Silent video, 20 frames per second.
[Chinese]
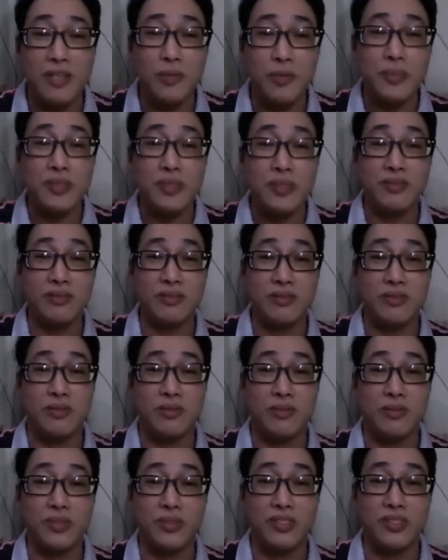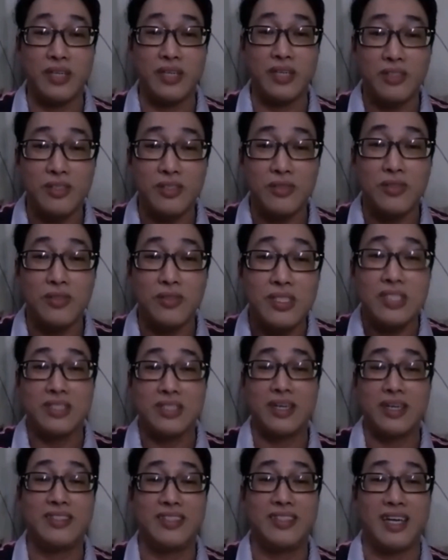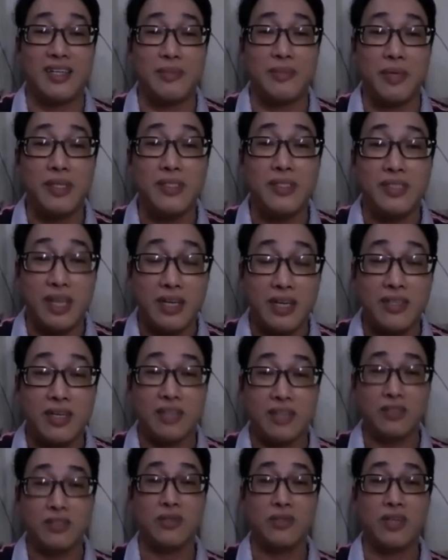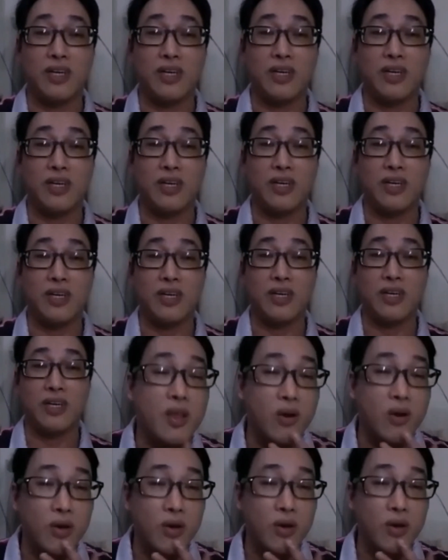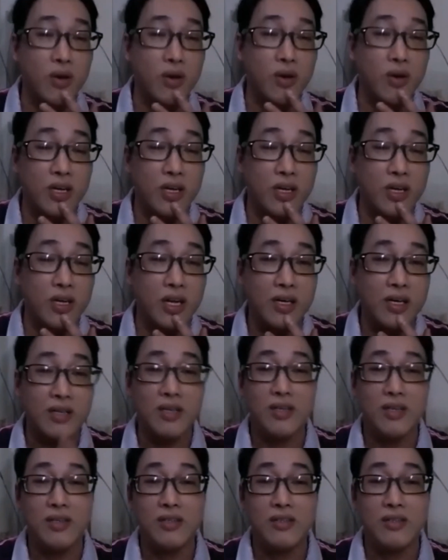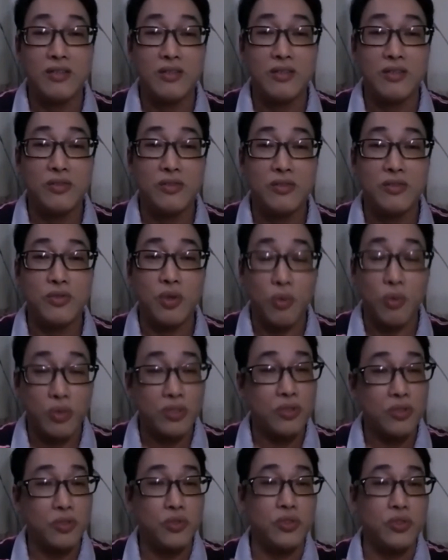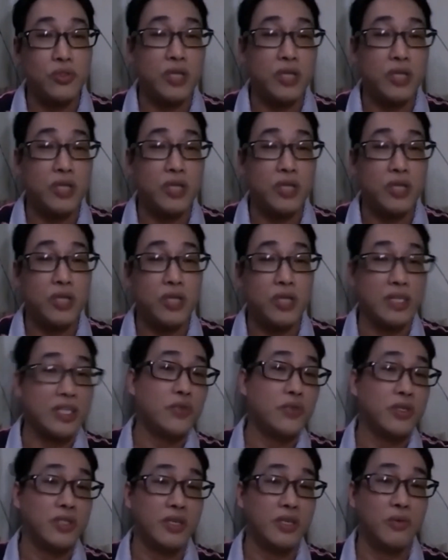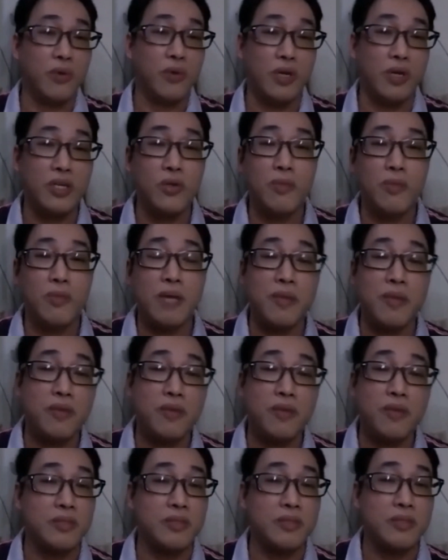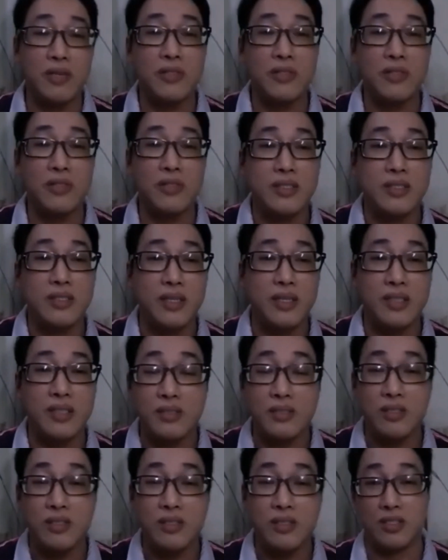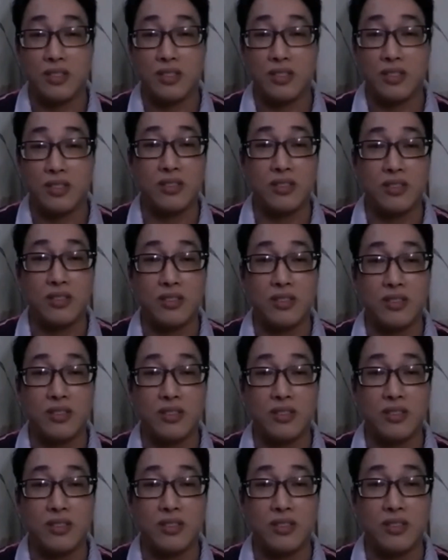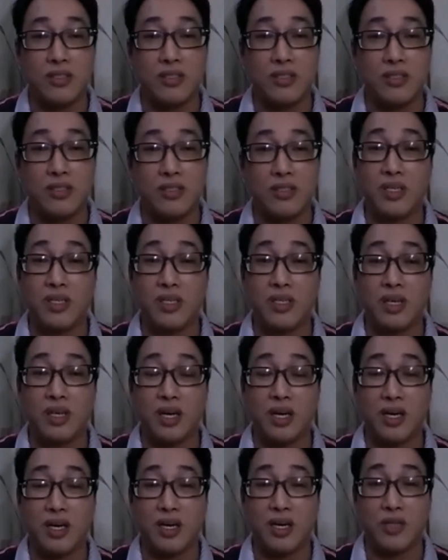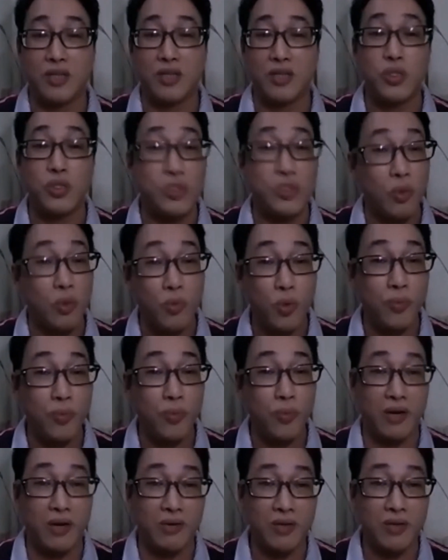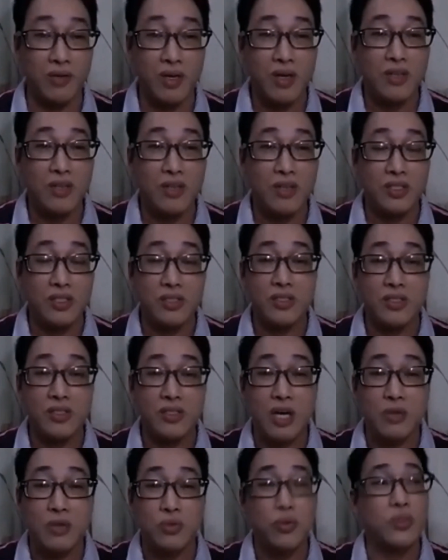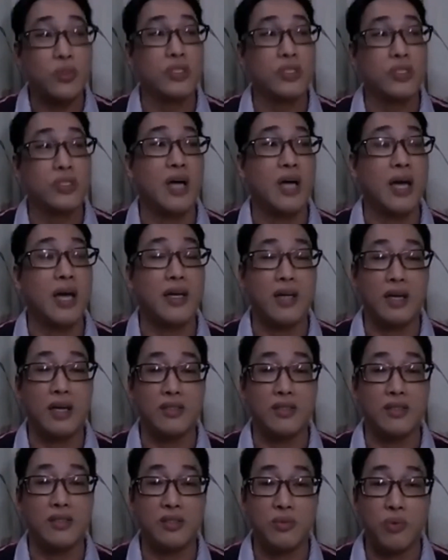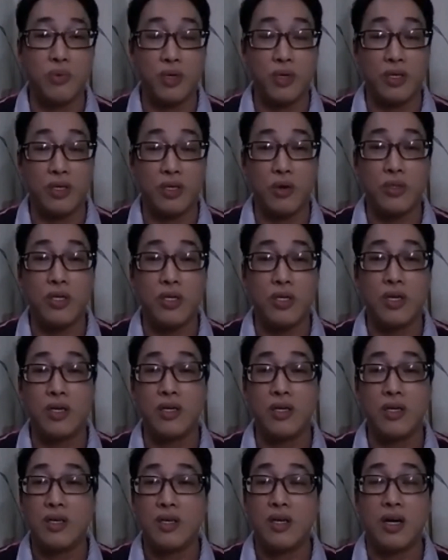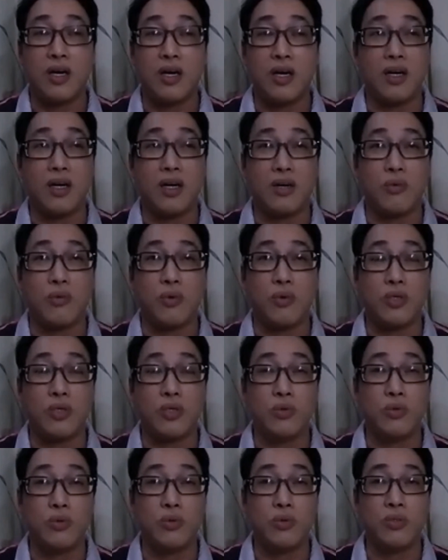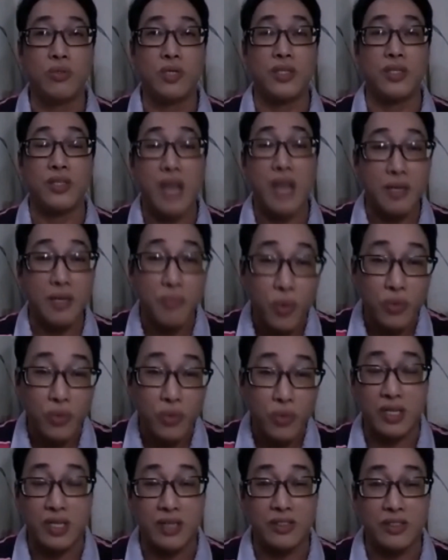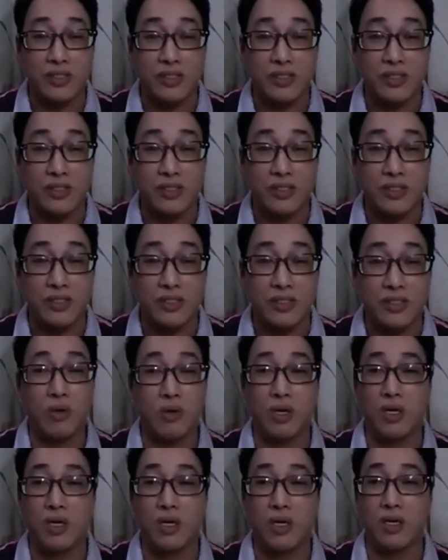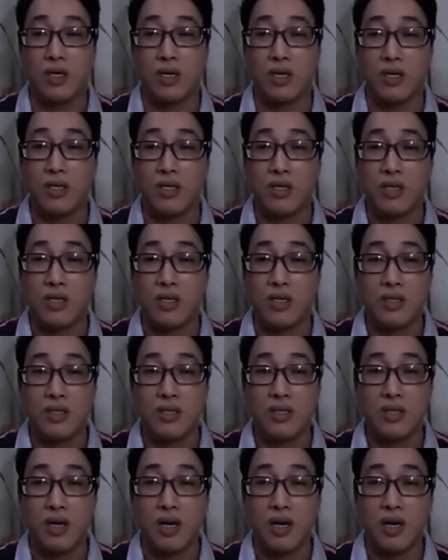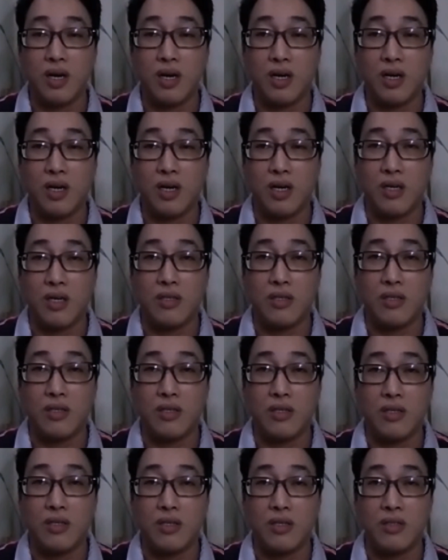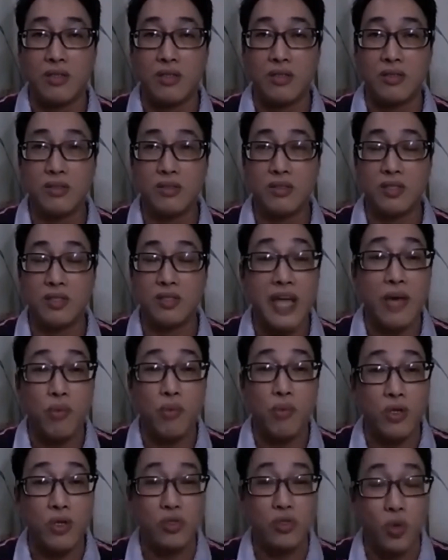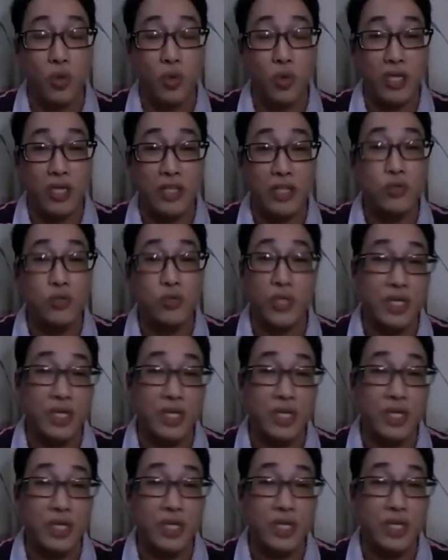又不是什么讲，就是你在讲吗？你讲给就给啊，所以我就想 OK 啦，所以我就下定决心，我一路卖帽子卖到现在。但是其实卖帽子不是我的我的呃最终目标，其实要做这个爱康是我以后的呃，我有很大的梦想，就是说把爱康做到呃啊 network 做了越做越大。